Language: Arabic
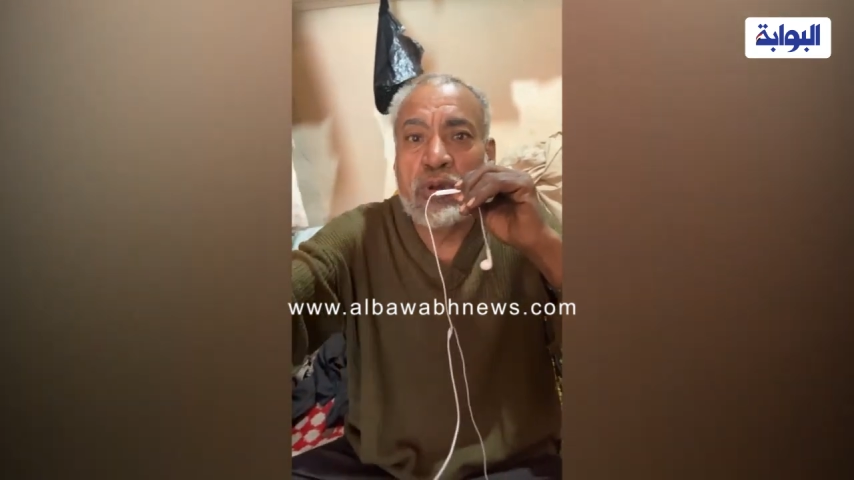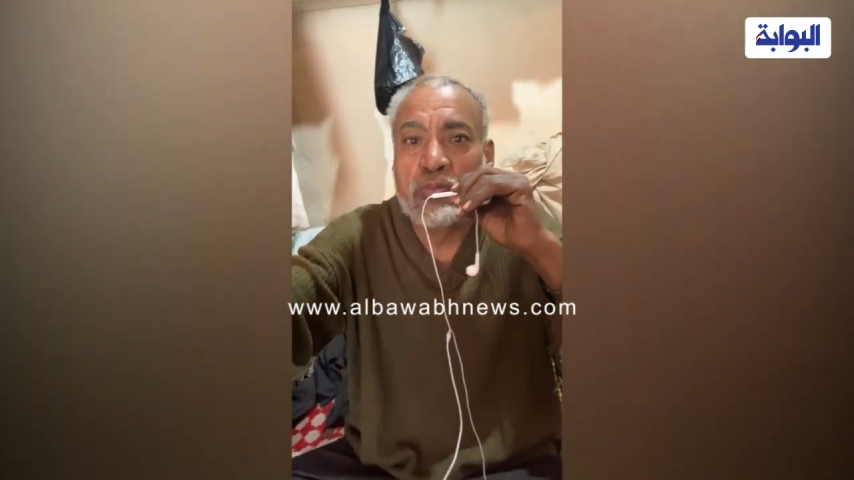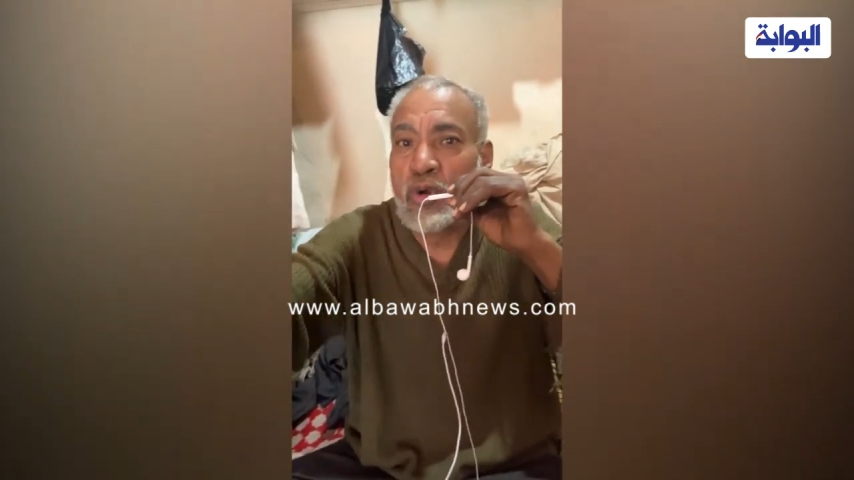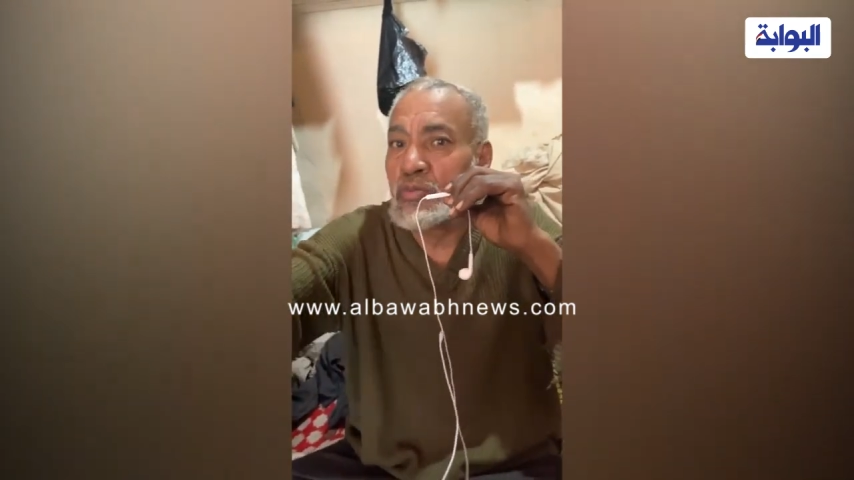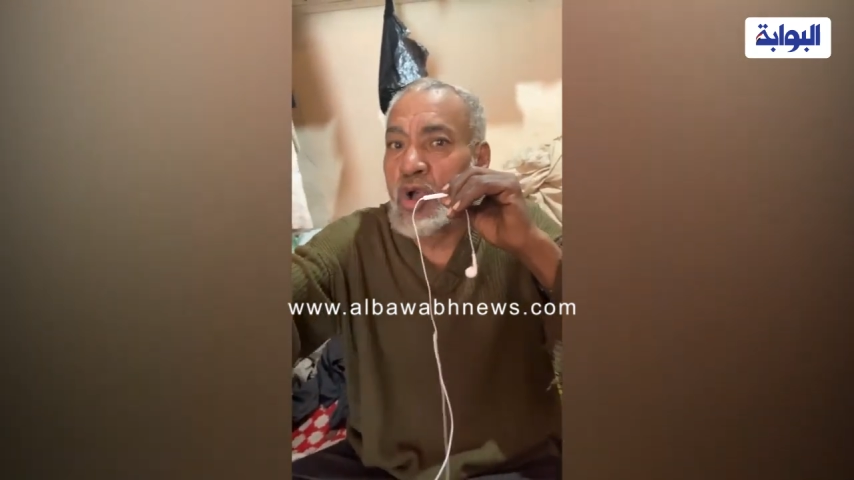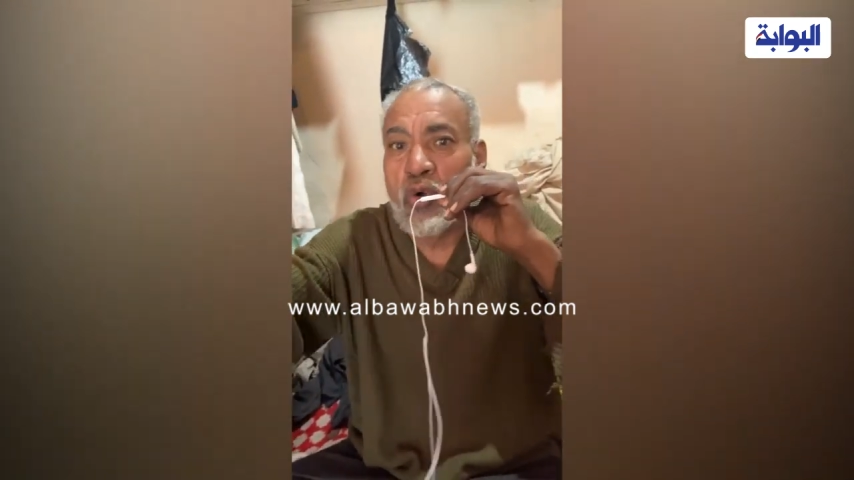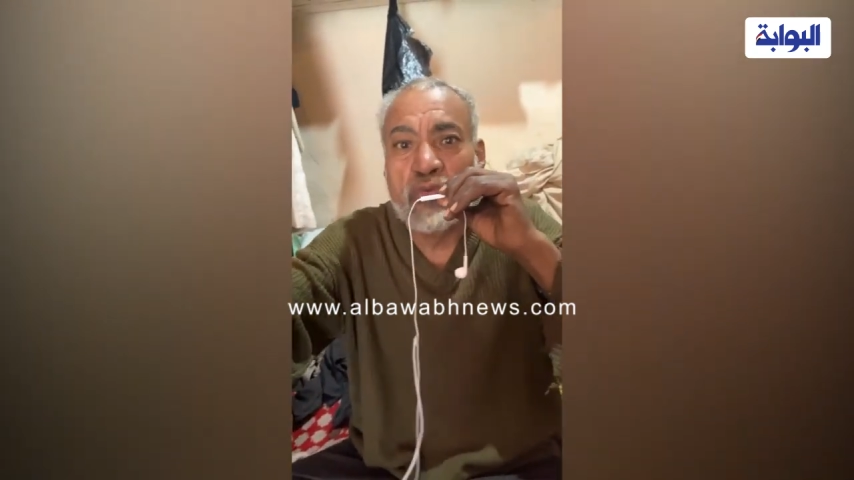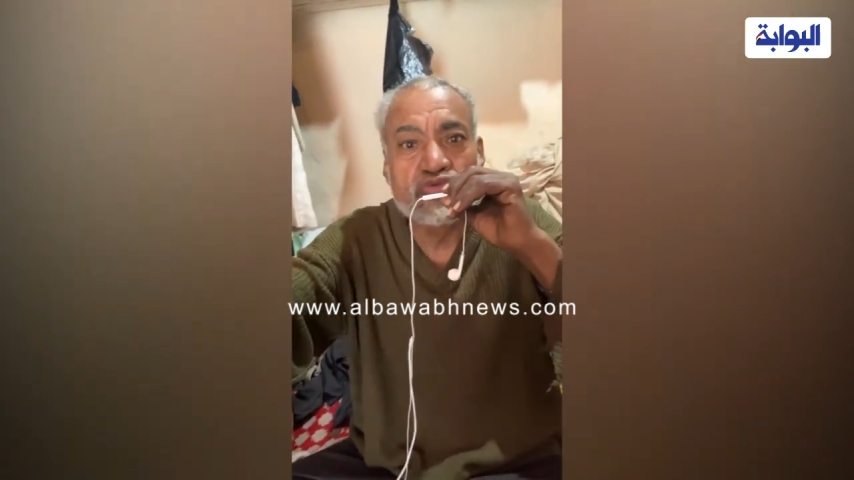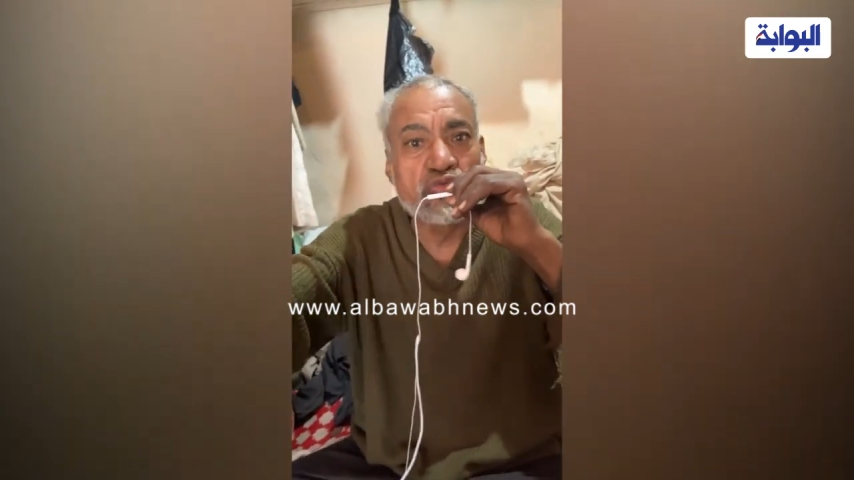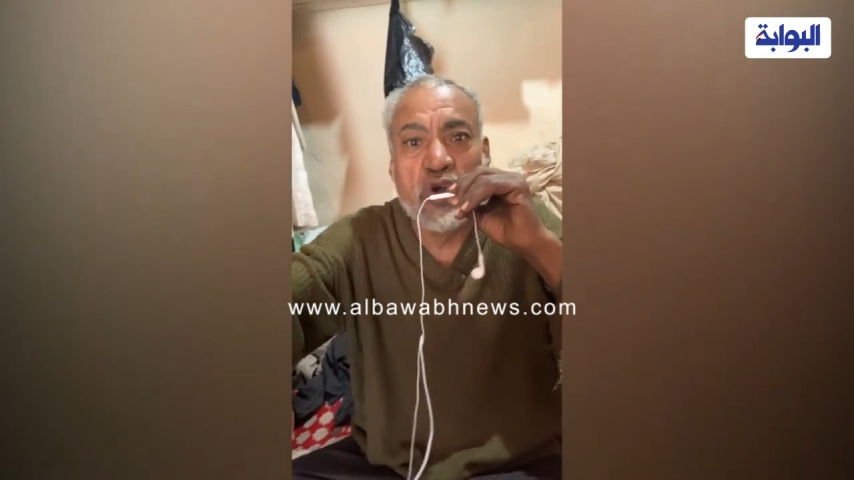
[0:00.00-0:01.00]
400
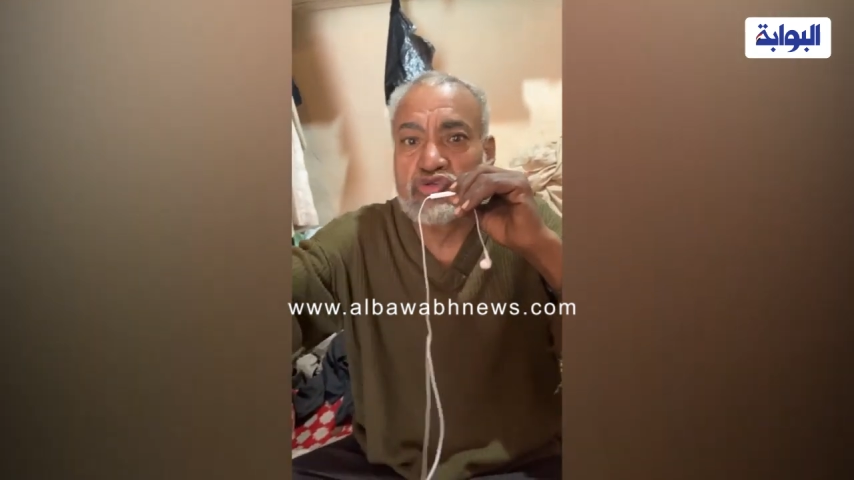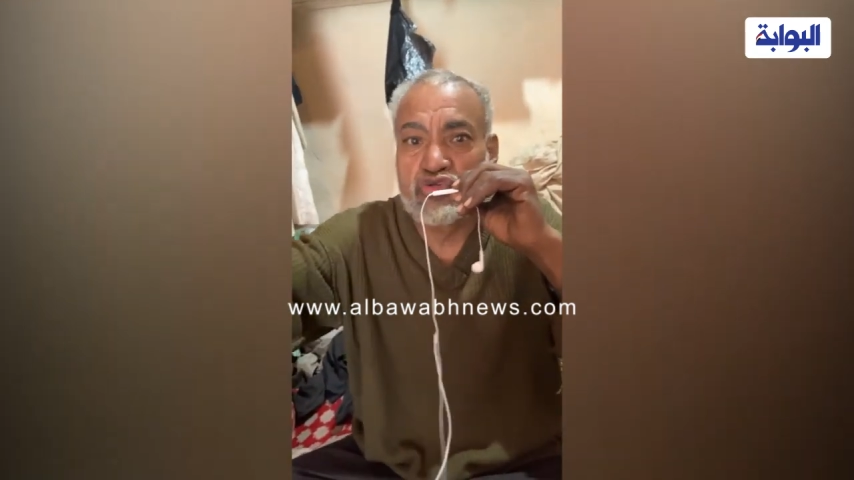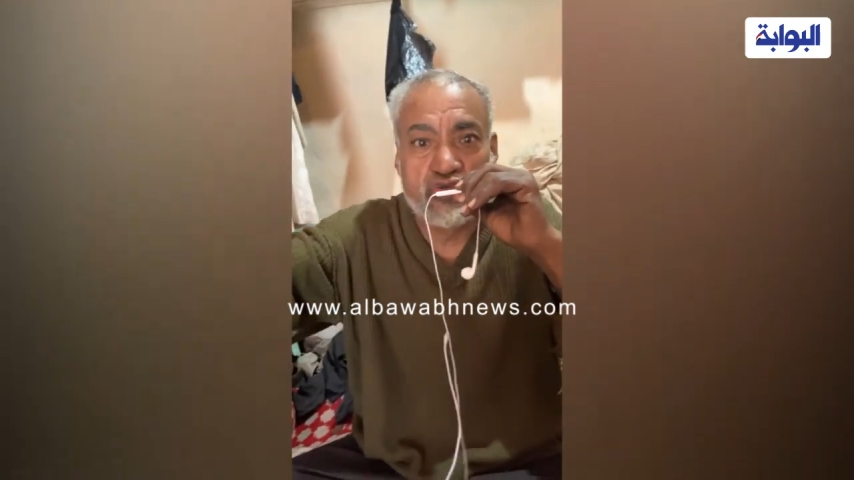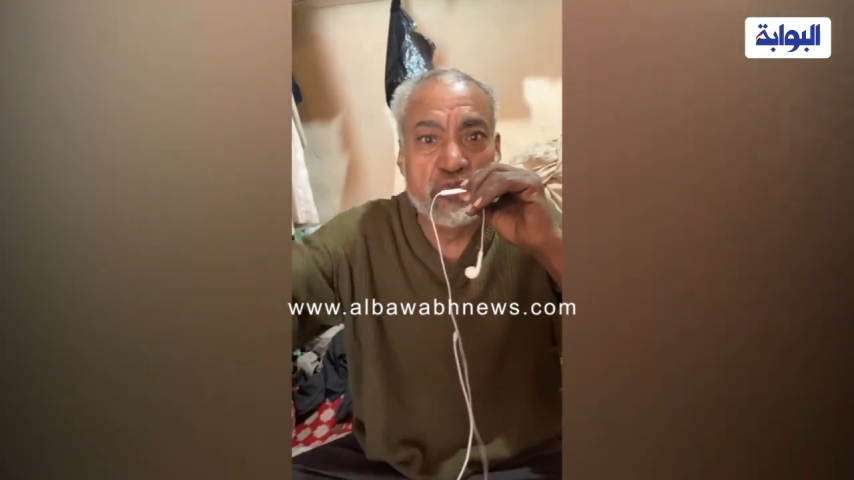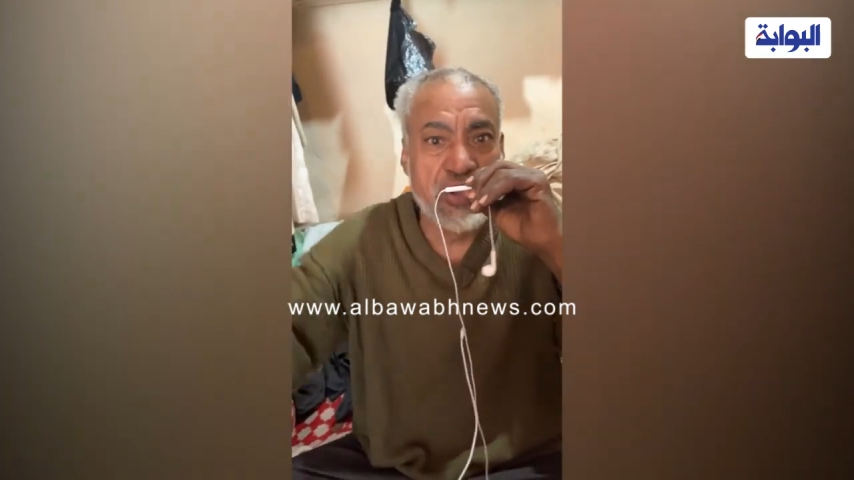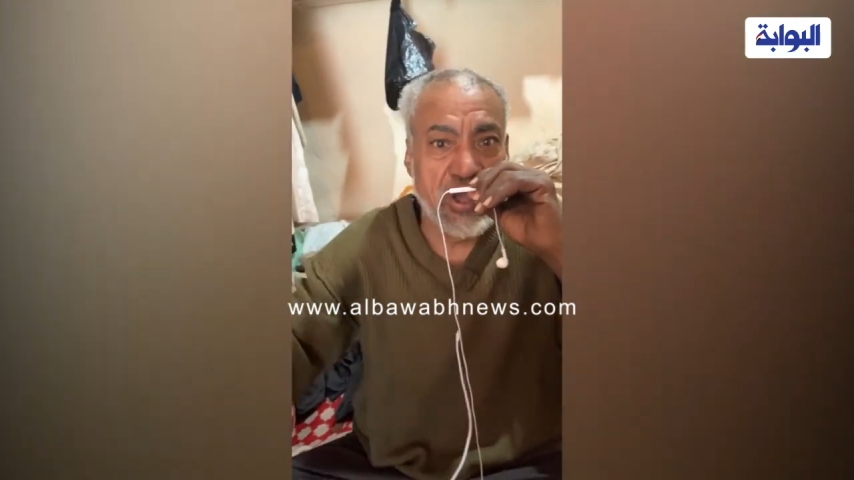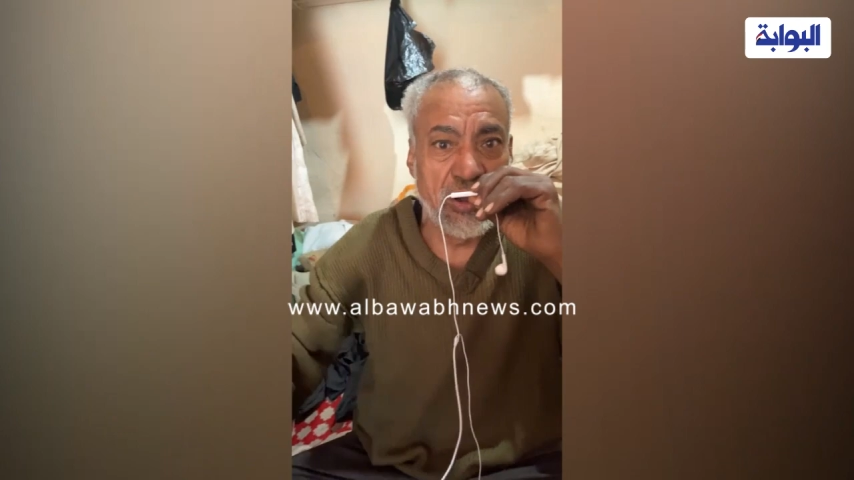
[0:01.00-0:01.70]
و500 و600